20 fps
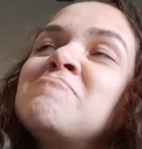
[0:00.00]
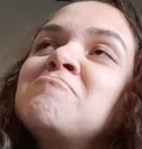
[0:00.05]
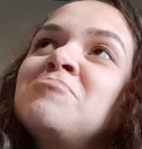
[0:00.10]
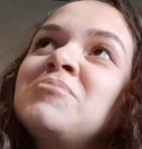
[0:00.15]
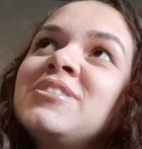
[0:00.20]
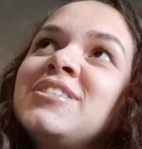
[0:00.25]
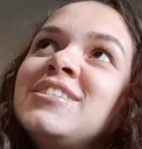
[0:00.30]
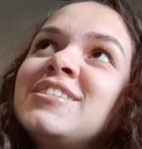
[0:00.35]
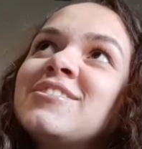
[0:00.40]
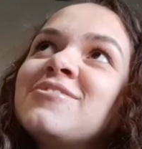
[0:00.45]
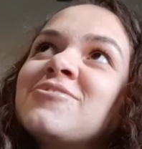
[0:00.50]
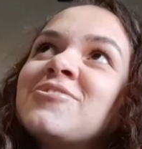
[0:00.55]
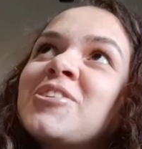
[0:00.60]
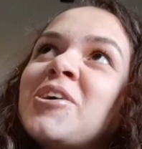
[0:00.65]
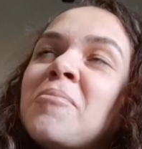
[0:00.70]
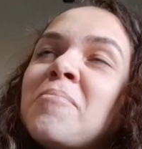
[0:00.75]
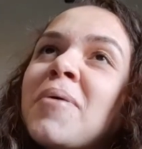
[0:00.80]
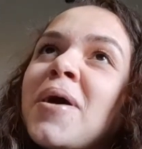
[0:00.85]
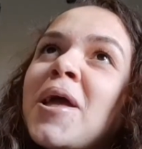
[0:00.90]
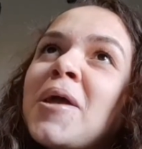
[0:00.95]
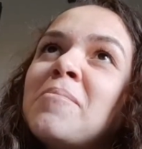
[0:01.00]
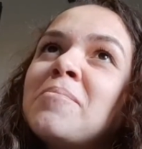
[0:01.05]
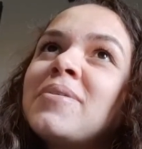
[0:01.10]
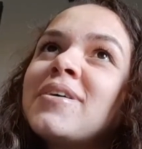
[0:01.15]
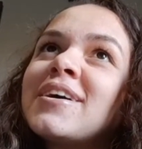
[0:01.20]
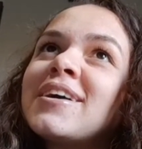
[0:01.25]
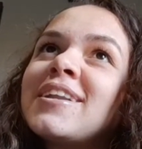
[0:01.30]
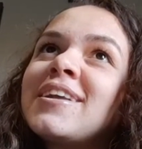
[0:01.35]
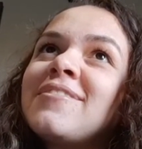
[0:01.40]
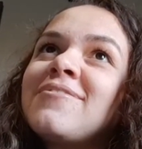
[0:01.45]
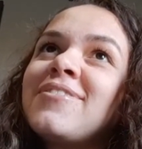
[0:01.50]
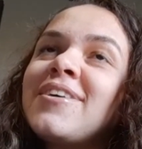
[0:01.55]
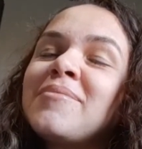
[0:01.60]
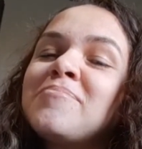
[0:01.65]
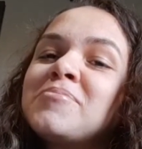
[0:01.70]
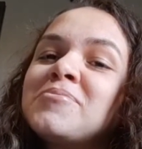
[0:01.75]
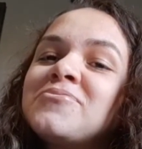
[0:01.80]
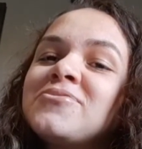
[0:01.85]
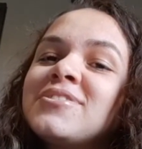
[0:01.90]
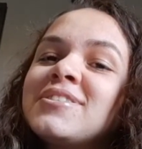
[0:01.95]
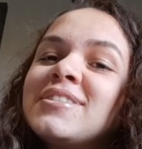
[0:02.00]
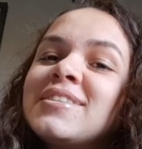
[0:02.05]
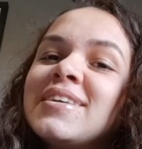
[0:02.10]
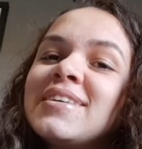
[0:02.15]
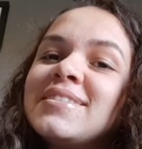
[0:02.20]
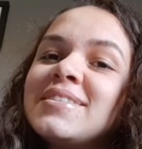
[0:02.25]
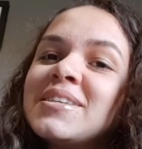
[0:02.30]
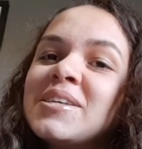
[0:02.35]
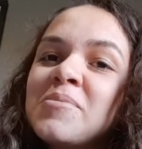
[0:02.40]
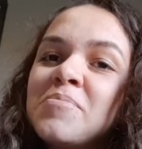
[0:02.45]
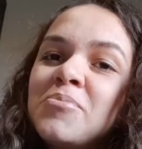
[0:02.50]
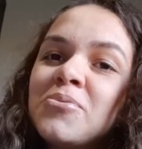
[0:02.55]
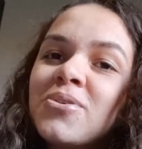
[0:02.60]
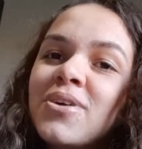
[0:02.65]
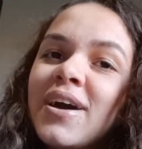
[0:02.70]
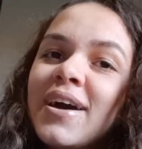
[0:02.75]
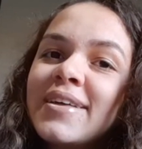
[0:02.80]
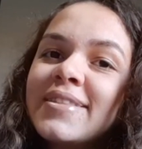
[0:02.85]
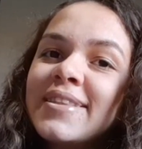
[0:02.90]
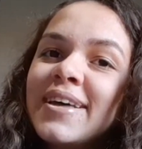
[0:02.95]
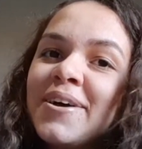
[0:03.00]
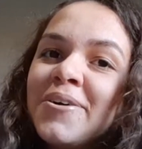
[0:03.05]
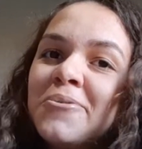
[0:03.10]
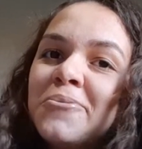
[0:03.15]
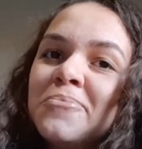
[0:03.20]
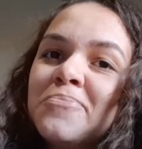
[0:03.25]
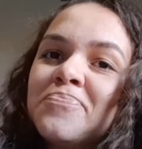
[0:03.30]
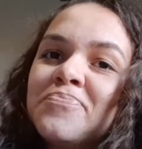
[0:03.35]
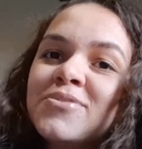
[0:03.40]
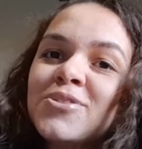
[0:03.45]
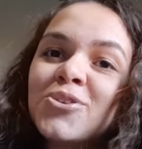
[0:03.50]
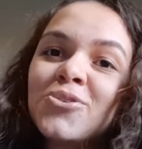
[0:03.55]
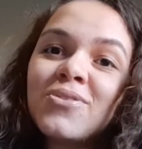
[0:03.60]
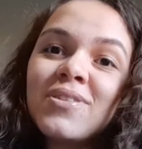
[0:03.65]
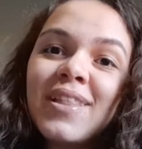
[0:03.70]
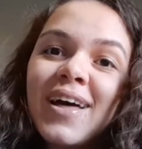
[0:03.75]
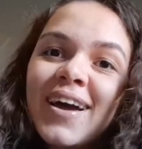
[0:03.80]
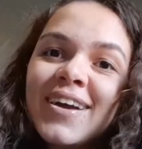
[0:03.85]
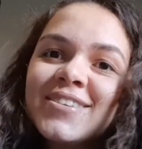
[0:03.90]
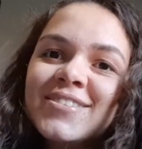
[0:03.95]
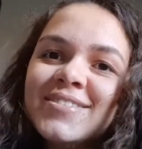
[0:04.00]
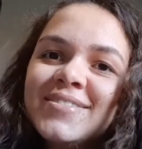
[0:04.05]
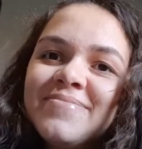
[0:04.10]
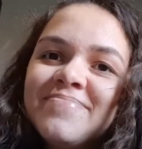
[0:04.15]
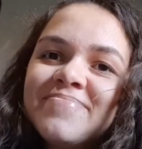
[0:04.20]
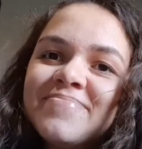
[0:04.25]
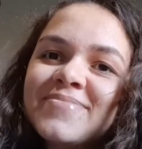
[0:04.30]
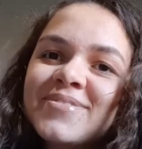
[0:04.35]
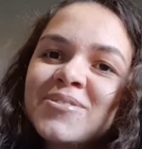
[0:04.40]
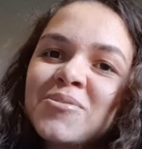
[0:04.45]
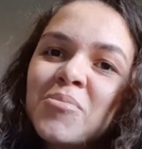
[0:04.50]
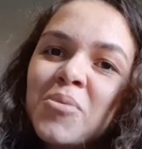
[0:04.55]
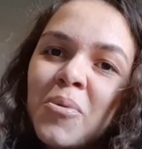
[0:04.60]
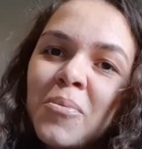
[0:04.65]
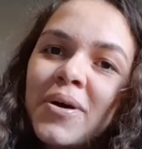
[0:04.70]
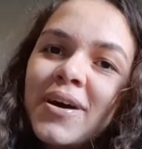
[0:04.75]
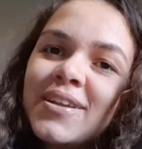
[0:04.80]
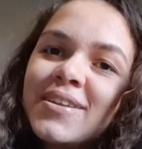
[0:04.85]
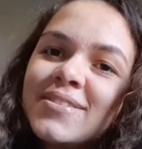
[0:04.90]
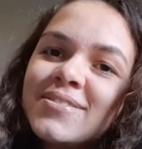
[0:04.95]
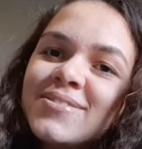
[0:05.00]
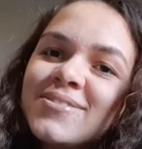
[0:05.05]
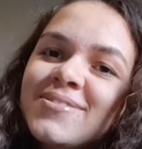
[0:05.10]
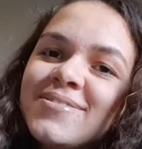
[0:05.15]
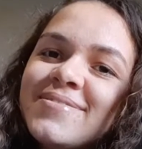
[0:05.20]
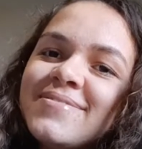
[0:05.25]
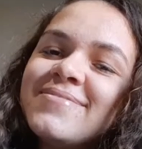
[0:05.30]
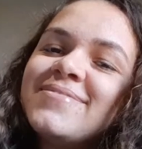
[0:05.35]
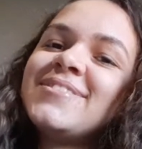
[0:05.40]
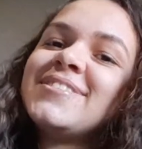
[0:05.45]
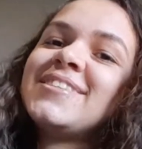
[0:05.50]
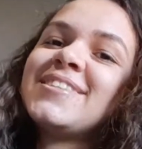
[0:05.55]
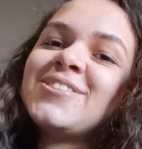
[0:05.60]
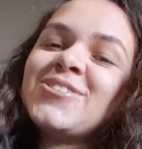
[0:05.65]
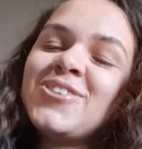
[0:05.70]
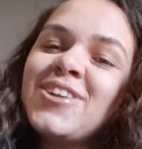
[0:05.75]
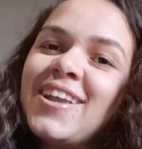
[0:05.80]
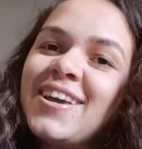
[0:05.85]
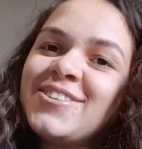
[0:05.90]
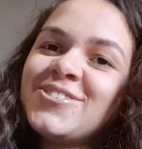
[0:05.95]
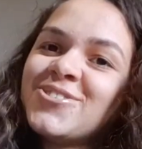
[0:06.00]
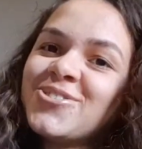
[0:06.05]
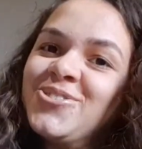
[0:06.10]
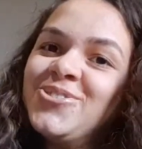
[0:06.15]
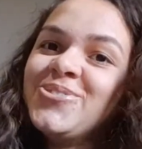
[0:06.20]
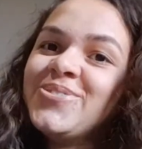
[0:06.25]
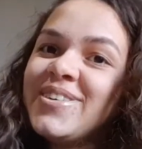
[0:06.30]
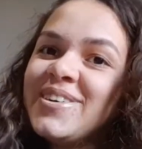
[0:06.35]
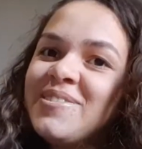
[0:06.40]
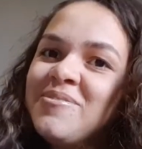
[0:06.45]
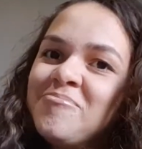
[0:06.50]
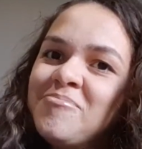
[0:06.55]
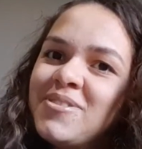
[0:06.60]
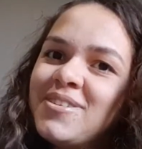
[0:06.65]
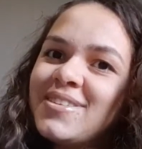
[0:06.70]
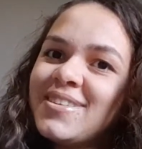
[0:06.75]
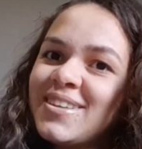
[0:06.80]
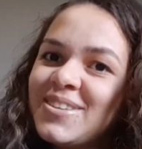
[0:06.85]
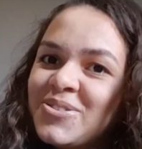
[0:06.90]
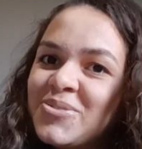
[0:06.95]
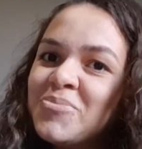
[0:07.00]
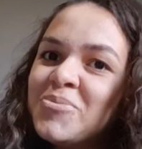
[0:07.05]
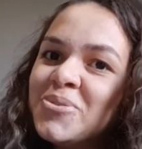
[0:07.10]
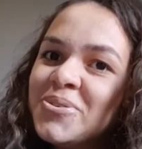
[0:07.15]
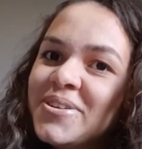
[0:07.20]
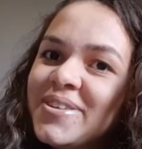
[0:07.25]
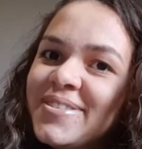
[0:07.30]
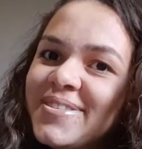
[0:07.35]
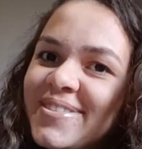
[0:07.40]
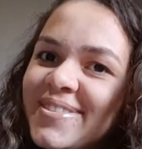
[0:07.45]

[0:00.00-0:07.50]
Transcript: me pediram também para gravar para vocês aqui pro canal trollagem com meu marido, fazer trollagem com o Luan, pretendo muito.